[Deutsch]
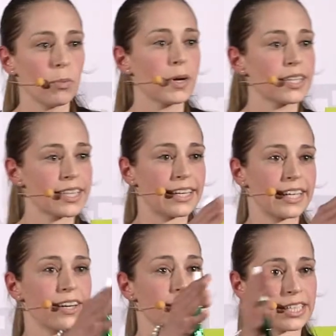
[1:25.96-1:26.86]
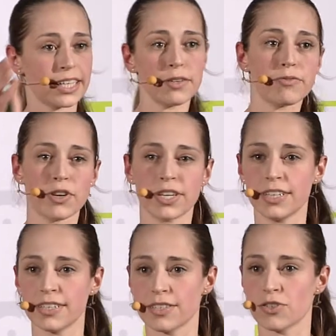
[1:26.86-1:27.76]
Übrigens hat jeder dritte von
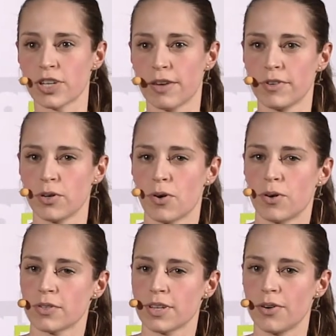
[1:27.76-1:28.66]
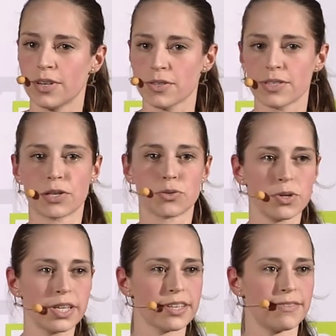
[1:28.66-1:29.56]
Ihnen diesen Staphylococcus aureus
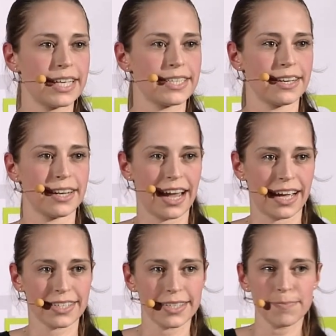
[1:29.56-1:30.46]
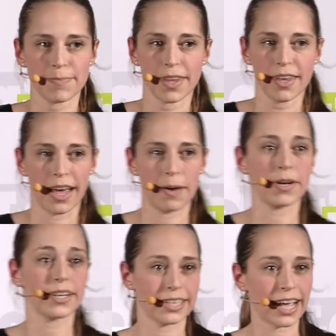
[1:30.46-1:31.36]
natürlicherweise in der Nase,
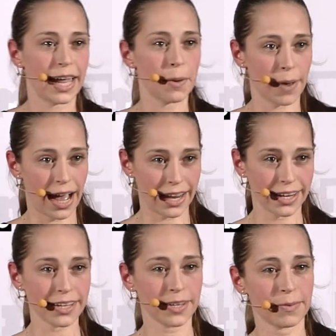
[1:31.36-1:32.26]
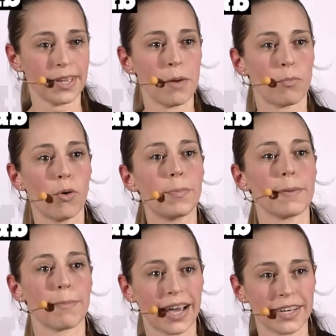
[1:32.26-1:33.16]
aber keine Panik.
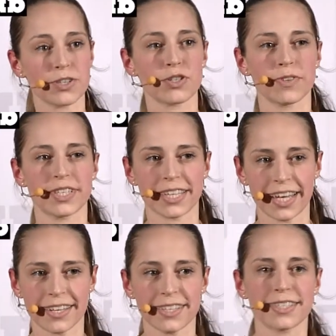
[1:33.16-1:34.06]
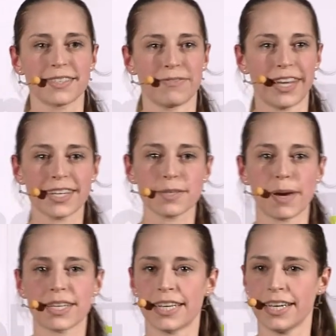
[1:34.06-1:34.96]
Problematisch wird es erst, wenn das
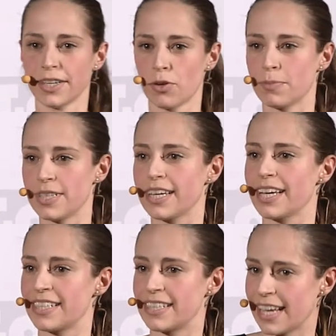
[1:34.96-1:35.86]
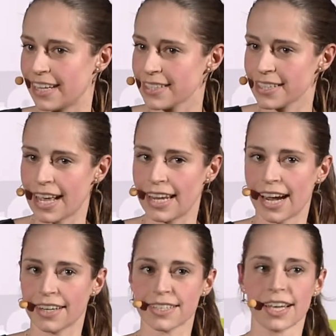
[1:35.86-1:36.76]
Bakterium diese Resistenzen
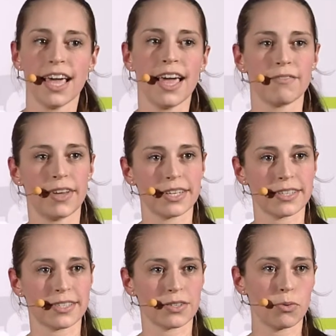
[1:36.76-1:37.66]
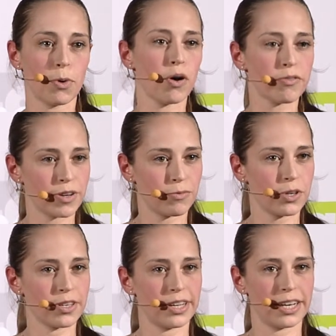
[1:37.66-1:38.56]
erlangt, wenn es über offene
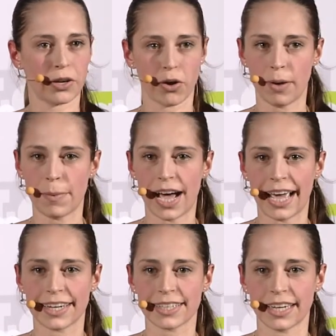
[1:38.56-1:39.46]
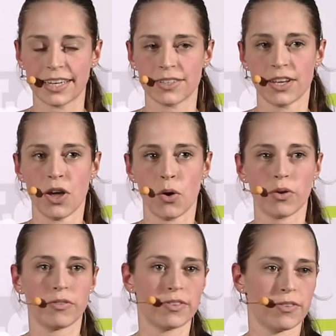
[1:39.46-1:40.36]
Wunden in den Körper eindringt
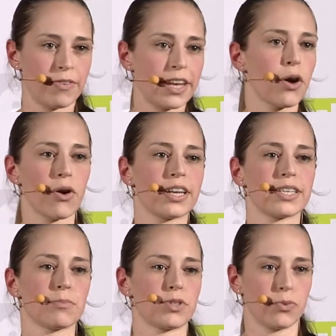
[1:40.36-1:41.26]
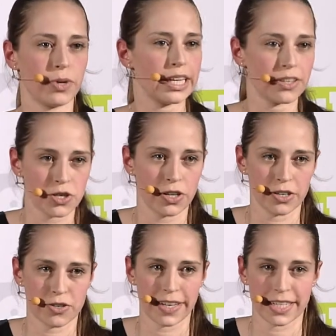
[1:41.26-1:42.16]
und wenn der Organismus ohnehin schon
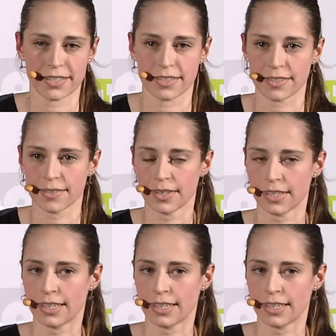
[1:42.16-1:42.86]
geschwächt ist.